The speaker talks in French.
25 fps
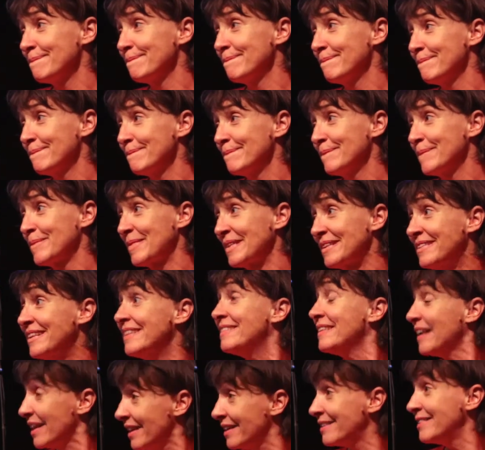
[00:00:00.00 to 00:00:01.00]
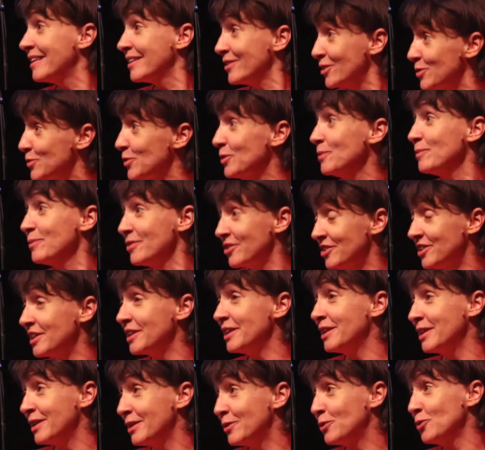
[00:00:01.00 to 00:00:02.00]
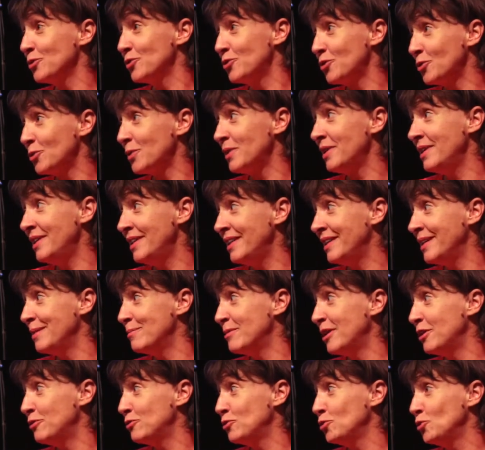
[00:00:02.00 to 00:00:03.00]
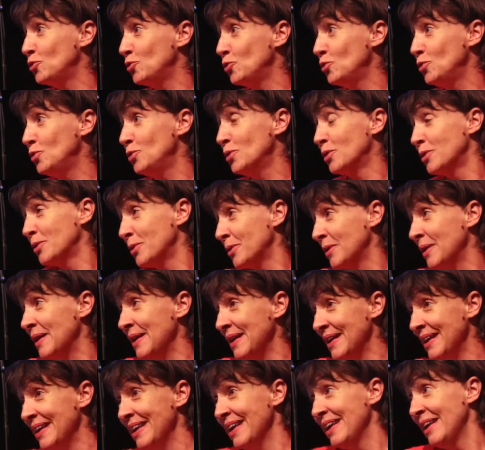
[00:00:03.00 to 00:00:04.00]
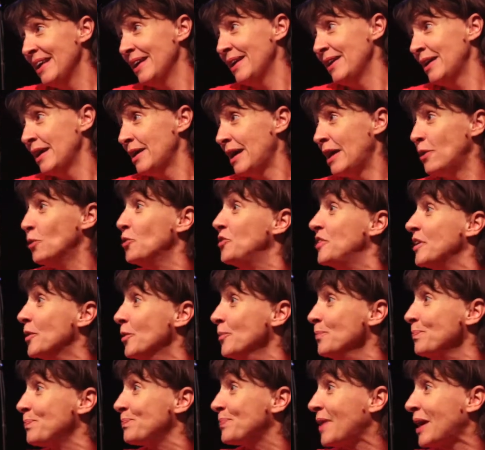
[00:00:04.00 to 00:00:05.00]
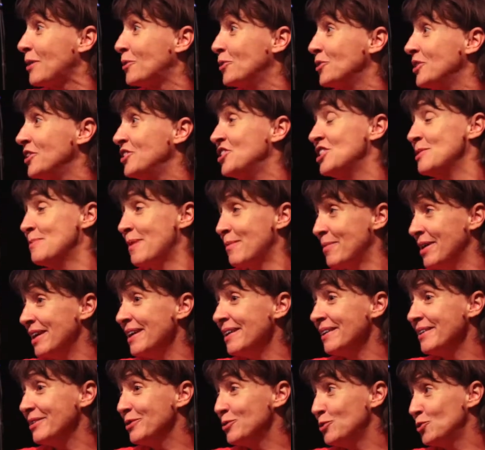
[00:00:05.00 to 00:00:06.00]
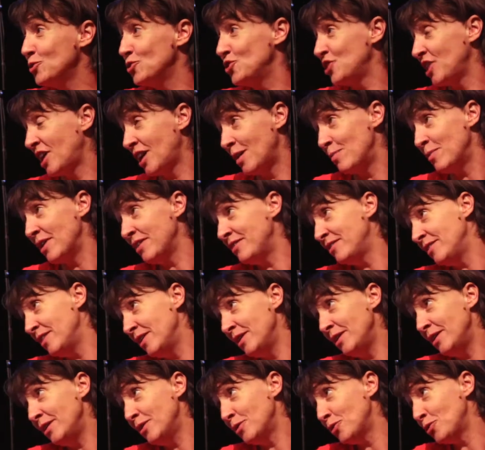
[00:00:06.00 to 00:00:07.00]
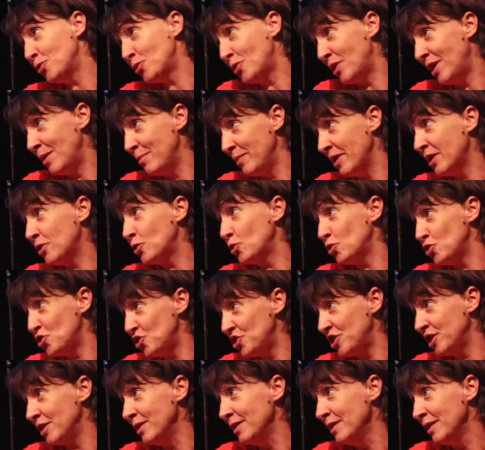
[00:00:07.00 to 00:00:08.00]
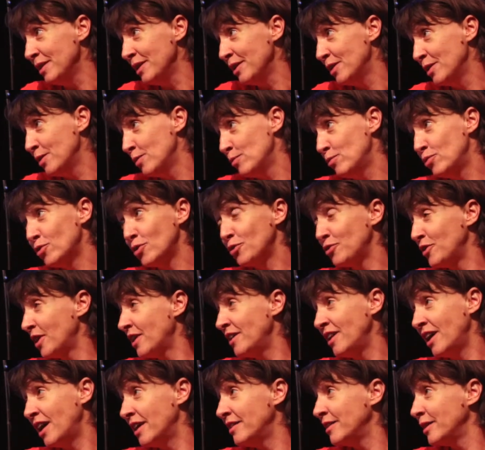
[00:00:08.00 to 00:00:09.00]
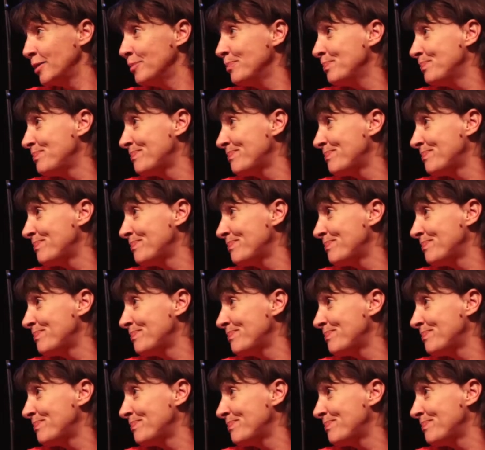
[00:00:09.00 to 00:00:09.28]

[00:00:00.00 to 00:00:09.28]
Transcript: plage. C'est ça, exactement. J'ai construit les mal foutus euh, à l'océan, à côté de chez ma mère, où j'ai ramassé euh, ce que la mère rejetait pour faire des ratés.